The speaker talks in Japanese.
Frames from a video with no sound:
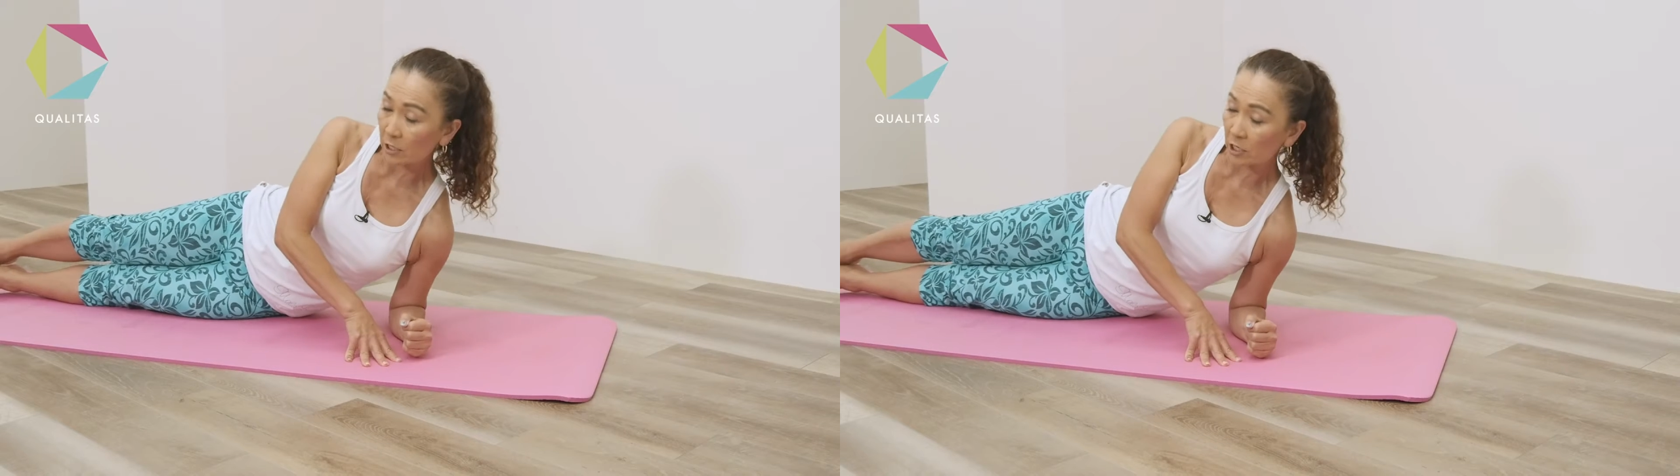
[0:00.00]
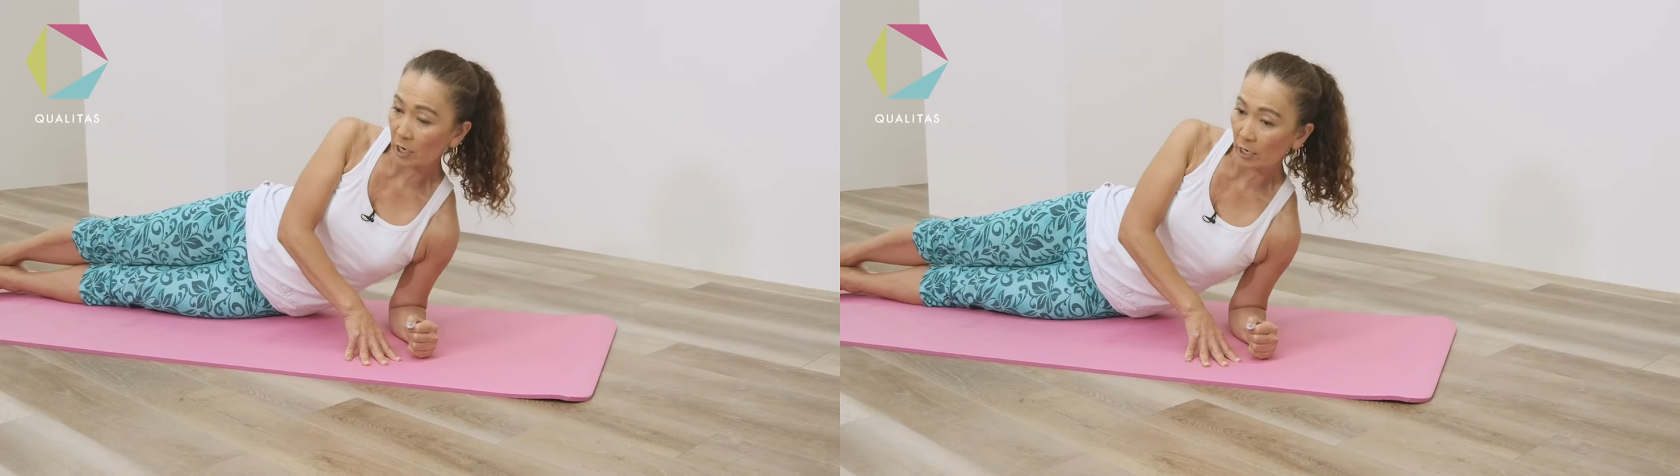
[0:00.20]

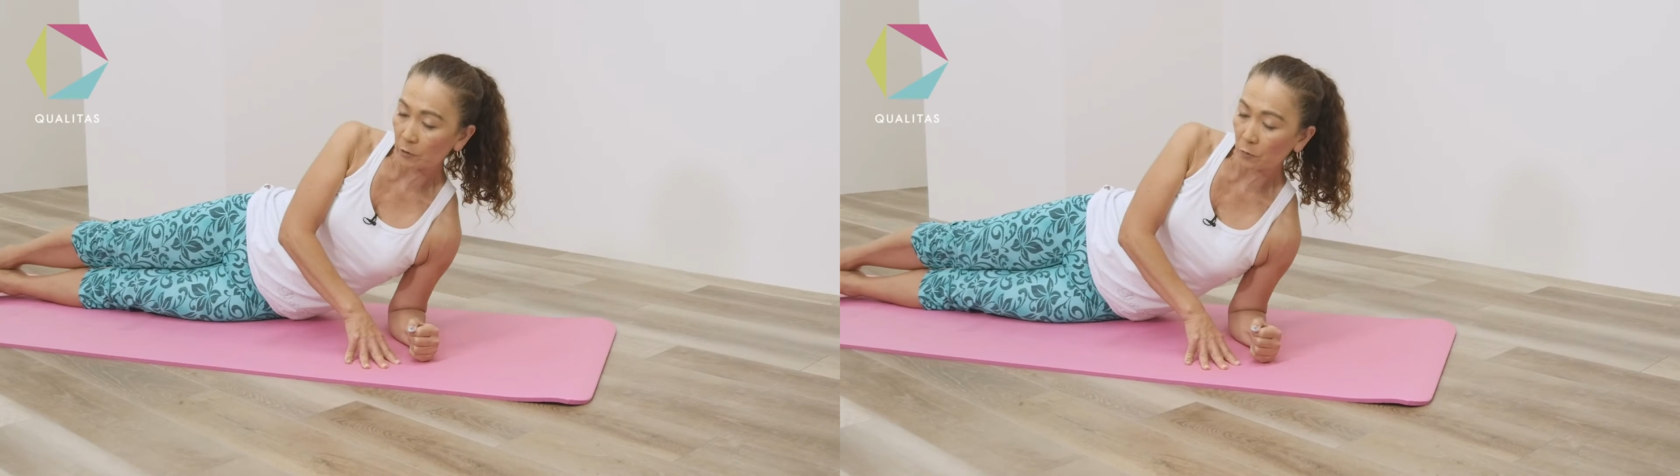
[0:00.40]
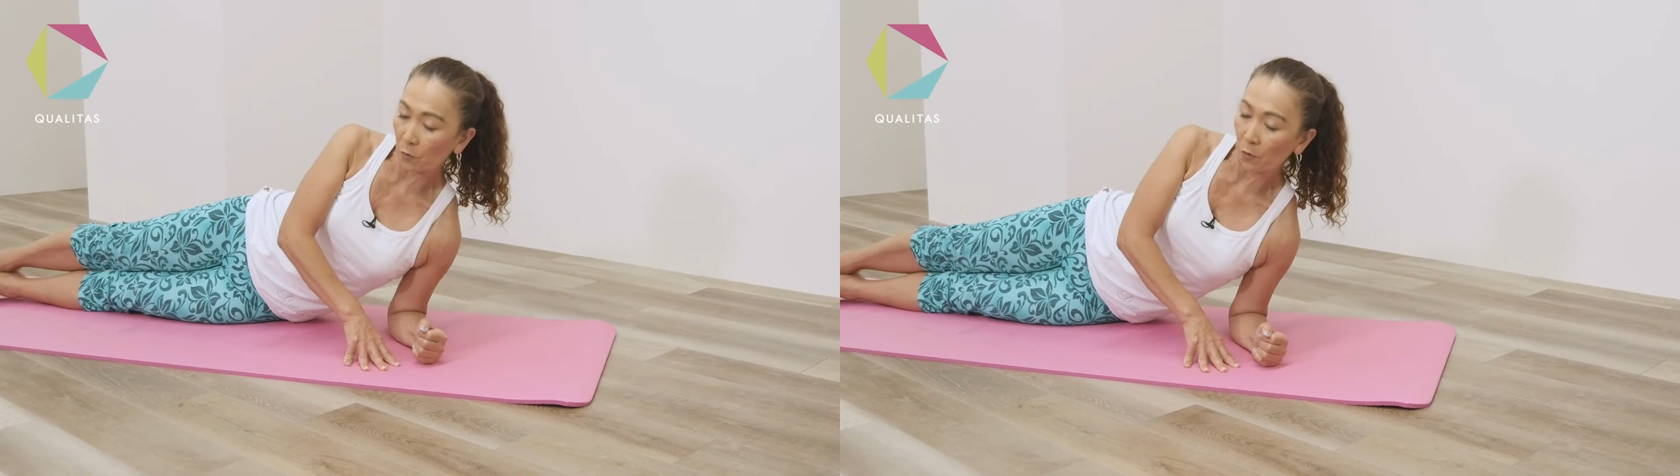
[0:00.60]
に近
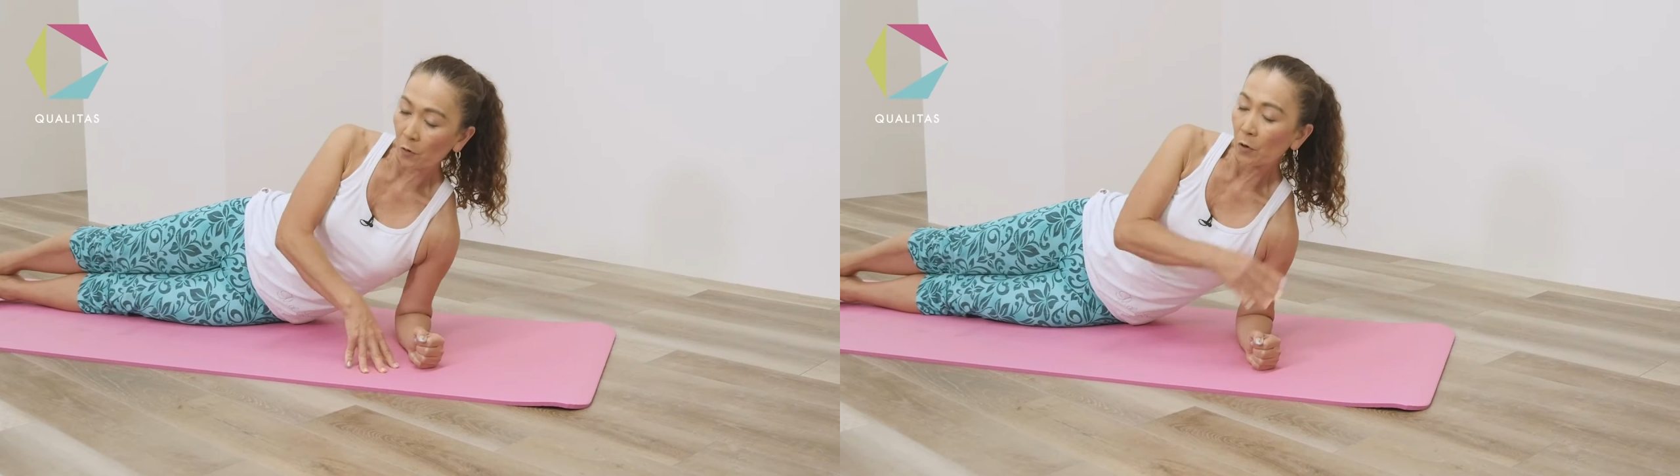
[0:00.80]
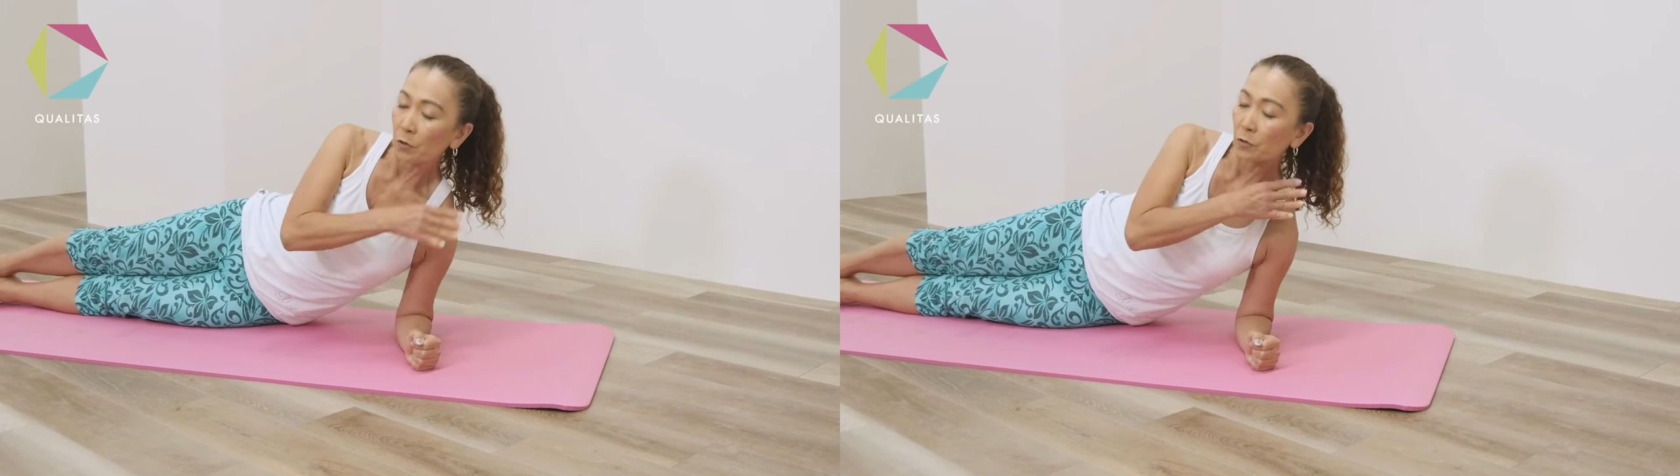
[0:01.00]
いと
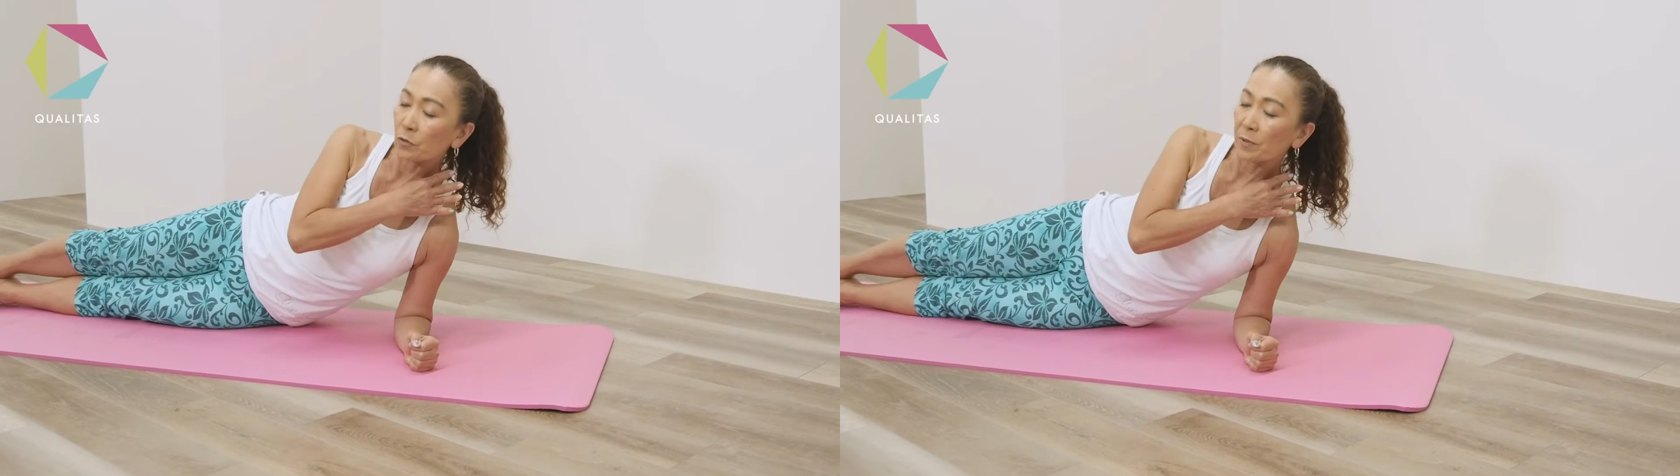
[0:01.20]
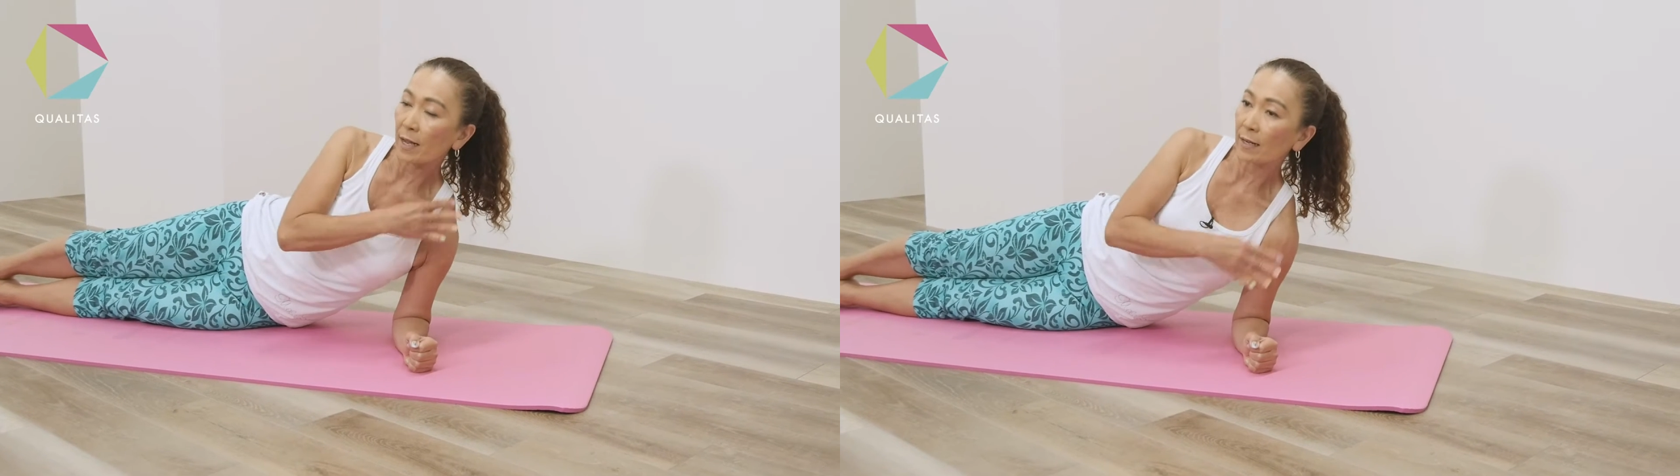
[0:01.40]

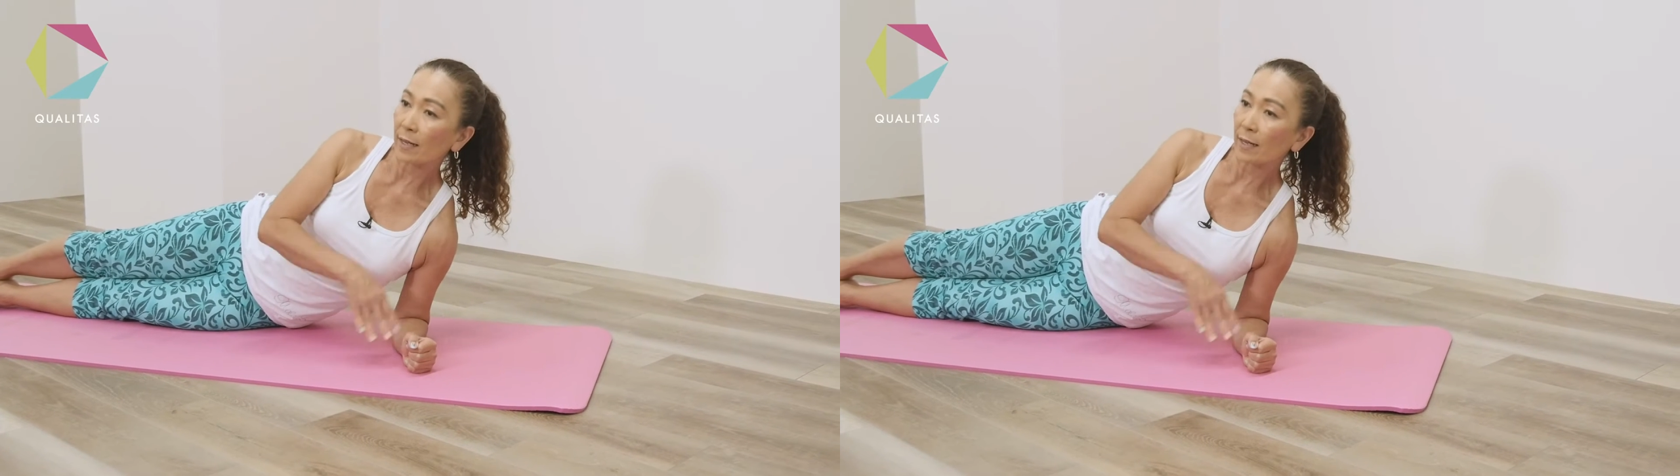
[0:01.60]
首や